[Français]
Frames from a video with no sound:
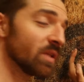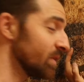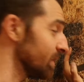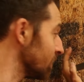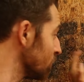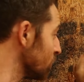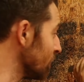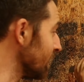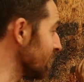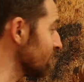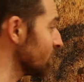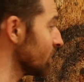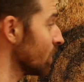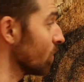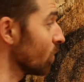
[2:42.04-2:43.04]
été le
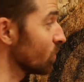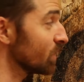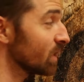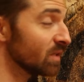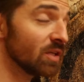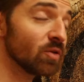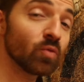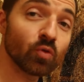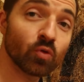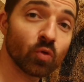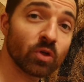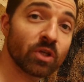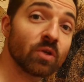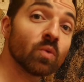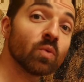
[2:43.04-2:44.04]
même, on a des
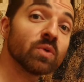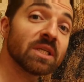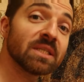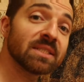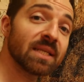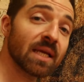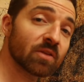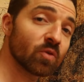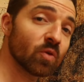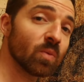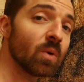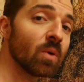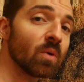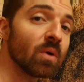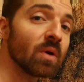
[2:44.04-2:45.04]
couteaux qui ont eu
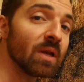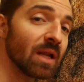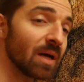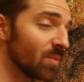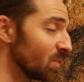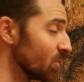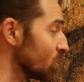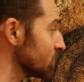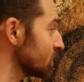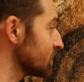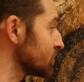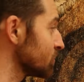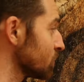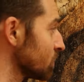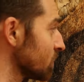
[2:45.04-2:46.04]
exactement la même
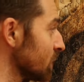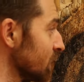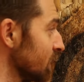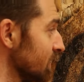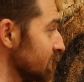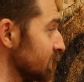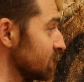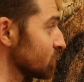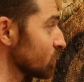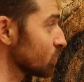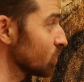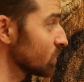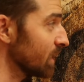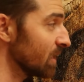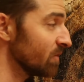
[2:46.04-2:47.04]
rotation qui sont
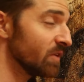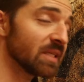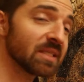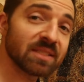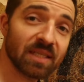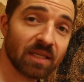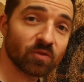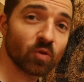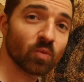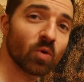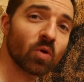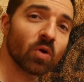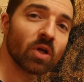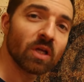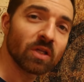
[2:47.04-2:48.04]
donc arrivés
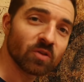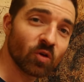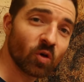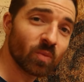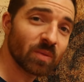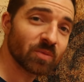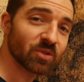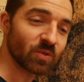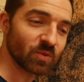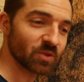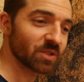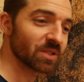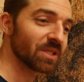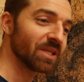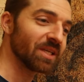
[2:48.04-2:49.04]
exactement dans le même
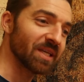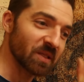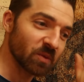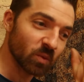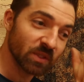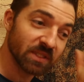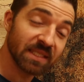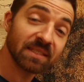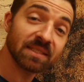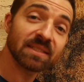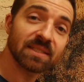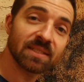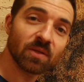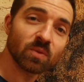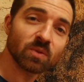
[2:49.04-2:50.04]
sens. Et donc cette
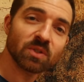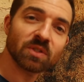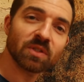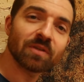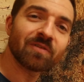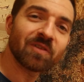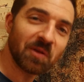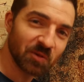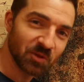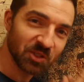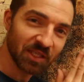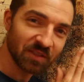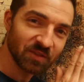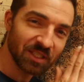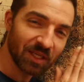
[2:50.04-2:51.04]
distance va nous
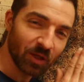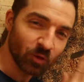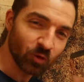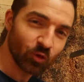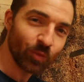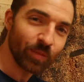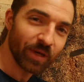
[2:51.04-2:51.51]
servir de